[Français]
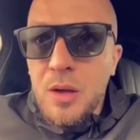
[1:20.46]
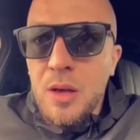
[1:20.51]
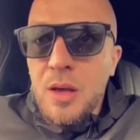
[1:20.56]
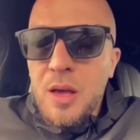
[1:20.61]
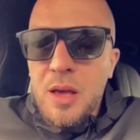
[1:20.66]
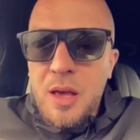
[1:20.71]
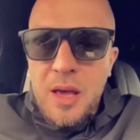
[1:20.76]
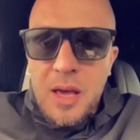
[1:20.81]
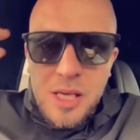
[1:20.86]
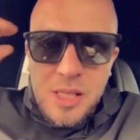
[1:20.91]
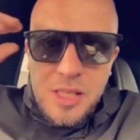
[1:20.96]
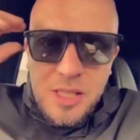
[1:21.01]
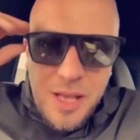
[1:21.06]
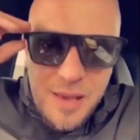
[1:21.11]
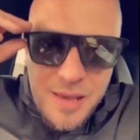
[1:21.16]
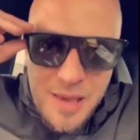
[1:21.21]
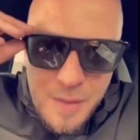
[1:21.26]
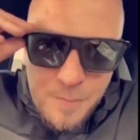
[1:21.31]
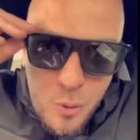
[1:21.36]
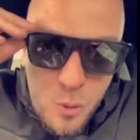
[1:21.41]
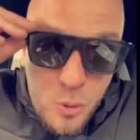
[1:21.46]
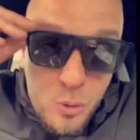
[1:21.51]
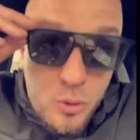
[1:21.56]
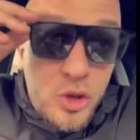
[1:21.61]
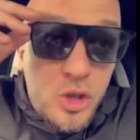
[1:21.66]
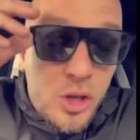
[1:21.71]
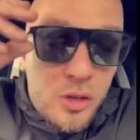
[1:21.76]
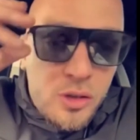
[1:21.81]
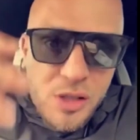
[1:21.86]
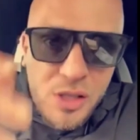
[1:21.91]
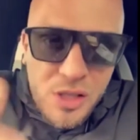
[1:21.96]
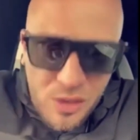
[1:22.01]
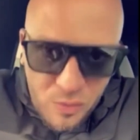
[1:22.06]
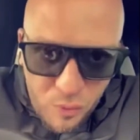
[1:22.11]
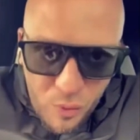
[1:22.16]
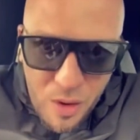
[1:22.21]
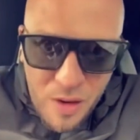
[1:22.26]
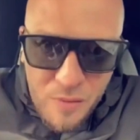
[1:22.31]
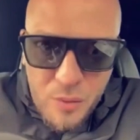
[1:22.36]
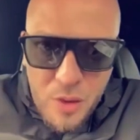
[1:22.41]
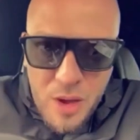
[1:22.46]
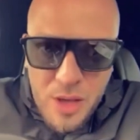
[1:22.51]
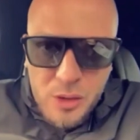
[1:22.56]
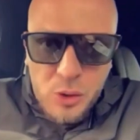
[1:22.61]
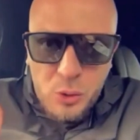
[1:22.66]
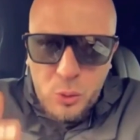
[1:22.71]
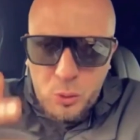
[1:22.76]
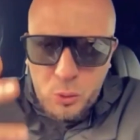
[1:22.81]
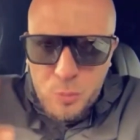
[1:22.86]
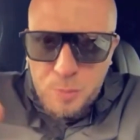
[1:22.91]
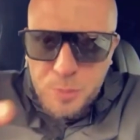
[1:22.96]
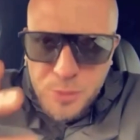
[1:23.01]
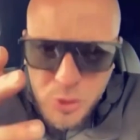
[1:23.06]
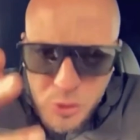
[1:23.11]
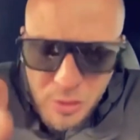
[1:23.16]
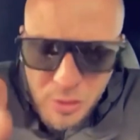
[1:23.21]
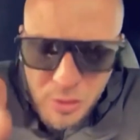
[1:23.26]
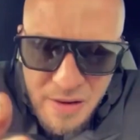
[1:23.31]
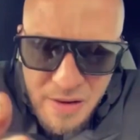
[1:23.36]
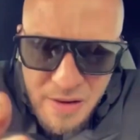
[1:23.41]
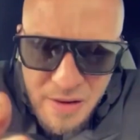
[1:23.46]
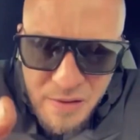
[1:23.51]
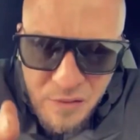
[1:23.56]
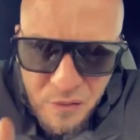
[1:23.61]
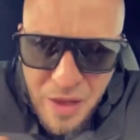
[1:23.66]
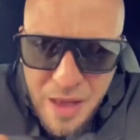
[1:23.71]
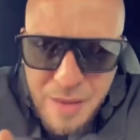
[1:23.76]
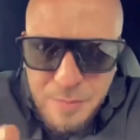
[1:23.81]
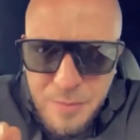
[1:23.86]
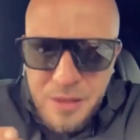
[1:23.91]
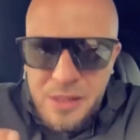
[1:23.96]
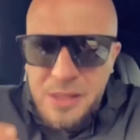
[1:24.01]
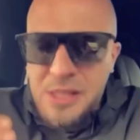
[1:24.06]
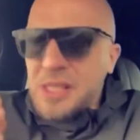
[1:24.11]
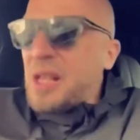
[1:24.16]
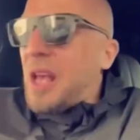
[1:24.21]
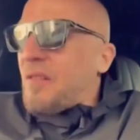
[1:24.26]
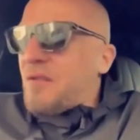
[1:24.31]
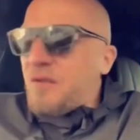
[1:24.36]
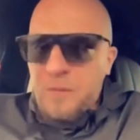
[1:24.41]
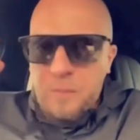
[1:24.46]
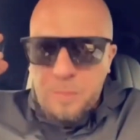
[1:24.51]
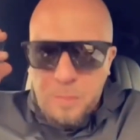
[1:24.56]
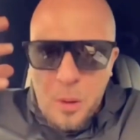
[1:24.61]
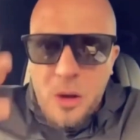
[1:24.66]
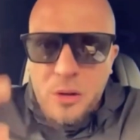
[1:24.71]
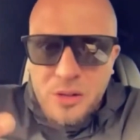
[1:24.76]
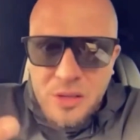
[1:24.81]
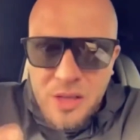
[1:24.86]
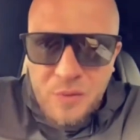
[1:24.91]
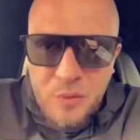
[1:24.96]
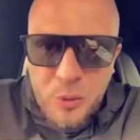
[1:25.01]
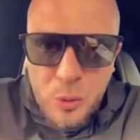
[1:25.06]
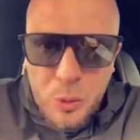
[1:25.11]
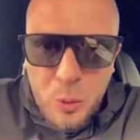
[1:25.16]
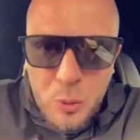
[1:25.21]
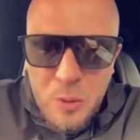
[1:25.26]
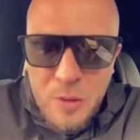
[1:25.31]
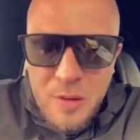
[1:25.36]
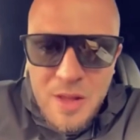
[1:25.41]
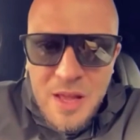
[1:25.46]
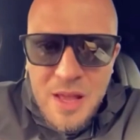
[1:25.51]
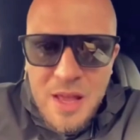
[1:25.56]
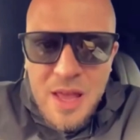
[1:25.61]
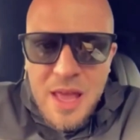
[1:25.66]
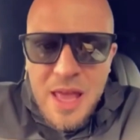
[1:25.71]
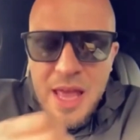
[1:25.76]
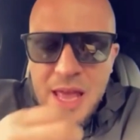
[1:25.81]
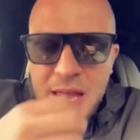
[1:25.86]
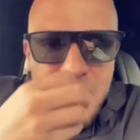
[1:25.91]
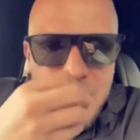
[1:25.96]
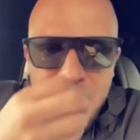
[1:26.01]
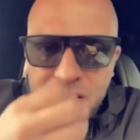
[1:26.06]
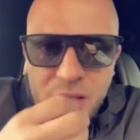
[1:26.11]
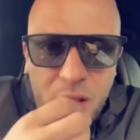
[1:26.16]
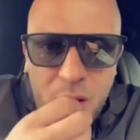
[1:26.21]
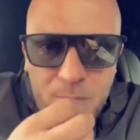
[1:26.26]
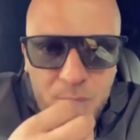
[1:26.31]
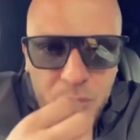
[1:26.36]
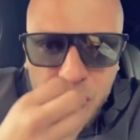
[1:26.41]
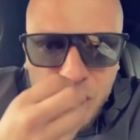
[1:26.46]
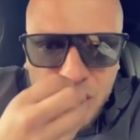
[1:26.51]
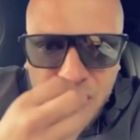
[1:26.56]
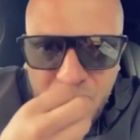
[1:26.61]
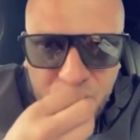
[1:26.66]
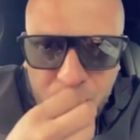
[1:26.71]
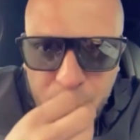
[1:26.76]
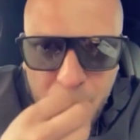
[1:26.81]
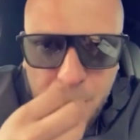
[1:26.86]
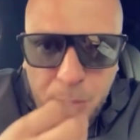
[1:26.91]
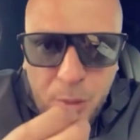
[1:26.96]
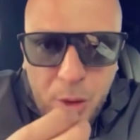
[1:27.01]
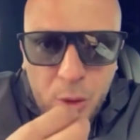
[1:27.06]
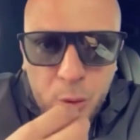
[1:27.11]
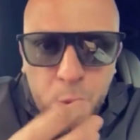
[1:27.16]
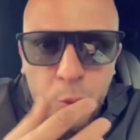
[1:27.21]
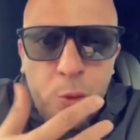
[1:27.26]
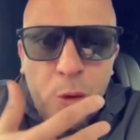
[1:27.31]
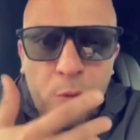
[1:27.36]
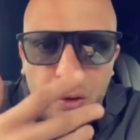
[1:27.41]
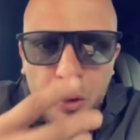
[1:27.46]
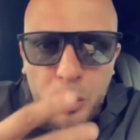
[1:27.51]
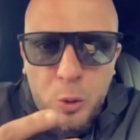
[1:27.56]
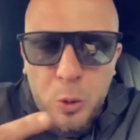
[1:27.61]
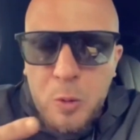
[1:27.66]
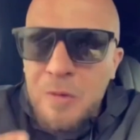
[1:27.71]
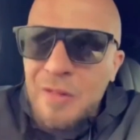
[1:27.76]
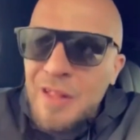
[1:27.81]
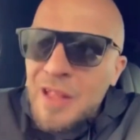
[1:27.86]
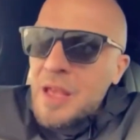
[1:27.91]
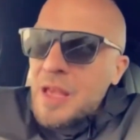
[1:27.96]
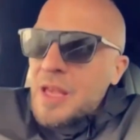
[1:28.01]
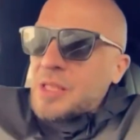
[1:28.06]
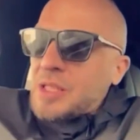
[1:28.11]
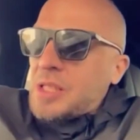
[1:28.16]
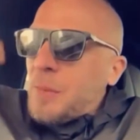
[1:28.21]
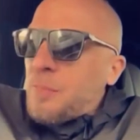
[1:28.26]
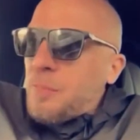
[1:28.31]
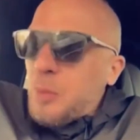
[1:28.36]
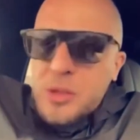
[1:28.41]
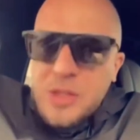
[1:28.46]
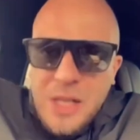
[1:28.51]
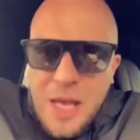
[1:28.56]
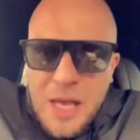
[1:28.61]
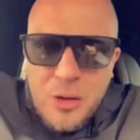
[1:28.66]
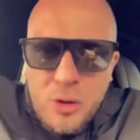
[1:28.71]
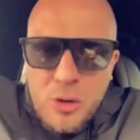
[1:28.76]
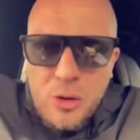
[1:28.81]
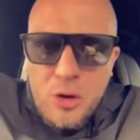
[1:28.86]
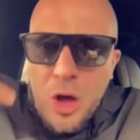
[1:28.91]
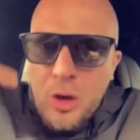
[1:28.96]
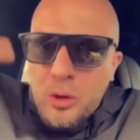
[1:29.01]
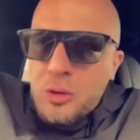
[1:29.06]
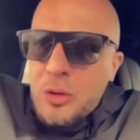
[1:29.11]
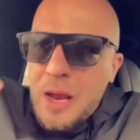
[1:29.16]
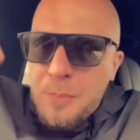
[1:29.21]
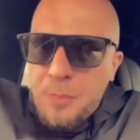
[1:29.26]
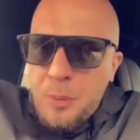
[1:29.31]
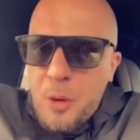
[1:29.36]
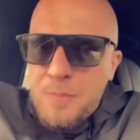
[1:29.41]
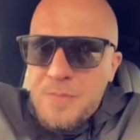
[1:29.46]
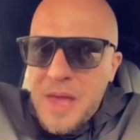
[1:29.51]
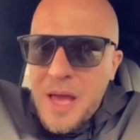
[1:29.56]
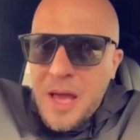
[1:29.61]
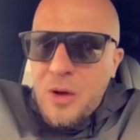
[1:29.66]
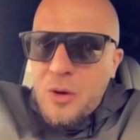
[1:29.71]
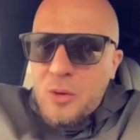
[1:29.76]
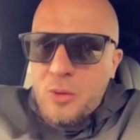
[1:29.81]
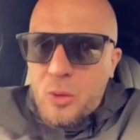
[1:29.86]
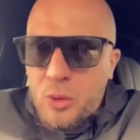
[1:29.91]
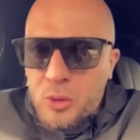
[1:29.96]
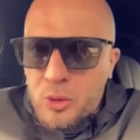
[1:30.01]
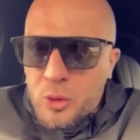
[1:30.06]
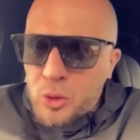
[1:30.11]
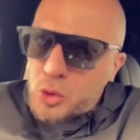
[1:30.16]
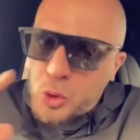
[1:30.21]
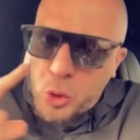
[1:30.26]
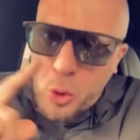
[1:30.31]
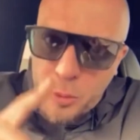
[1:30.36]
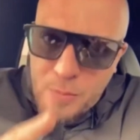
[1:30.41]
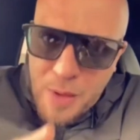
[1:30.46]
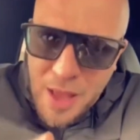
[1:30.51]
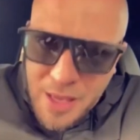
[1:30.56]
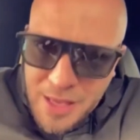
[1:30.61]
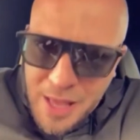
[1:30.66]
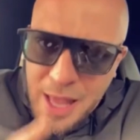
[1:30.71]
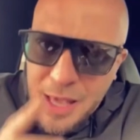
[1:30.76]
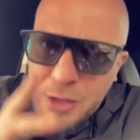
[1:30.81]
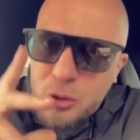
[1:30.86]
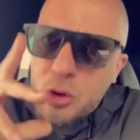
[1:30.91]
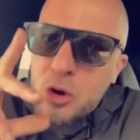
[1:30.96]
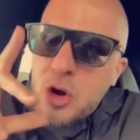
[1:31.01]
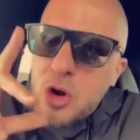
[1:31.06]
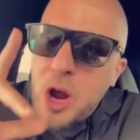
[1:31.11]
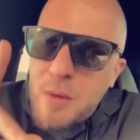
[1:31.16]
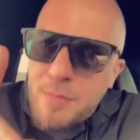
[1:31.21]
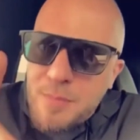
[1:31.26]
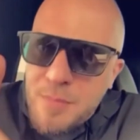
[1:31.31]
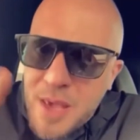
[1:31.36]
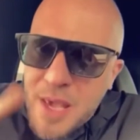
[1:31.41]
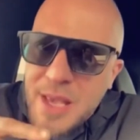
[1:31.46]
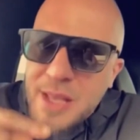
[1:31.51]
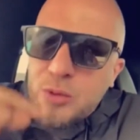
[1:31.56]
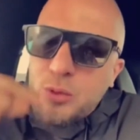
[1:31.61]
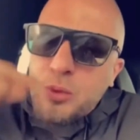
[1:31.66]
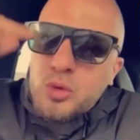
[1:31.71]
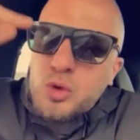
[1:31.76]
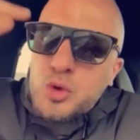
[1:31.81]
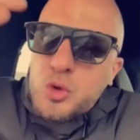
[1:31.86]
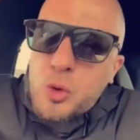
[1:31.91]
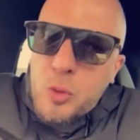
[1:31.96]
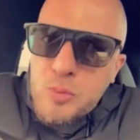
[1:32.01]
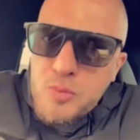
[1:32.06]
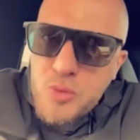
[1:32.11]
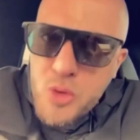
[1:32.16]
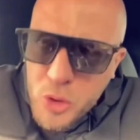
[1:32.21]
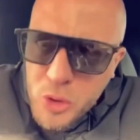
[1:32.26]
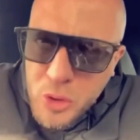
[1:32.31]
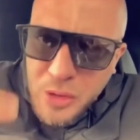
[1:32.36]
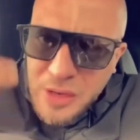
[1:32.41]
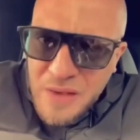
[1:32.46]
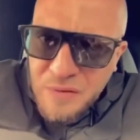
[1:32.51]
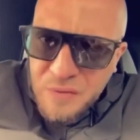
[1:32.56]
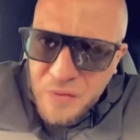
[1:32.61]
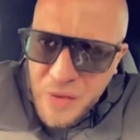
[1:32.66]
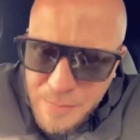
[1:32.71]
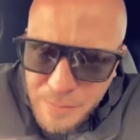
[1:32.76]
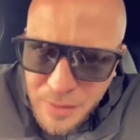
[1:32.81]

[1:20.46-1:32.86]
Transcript: Et ça, il y a beaucoup de gens qui se font avoir, surtout parce que les femmes savent prendre des photos. Les hommes ne savent pas prendre de photos. C'est pour ça que lors de la première rencontre, tu remarqueras que l'homme est toujours mieux que la femme.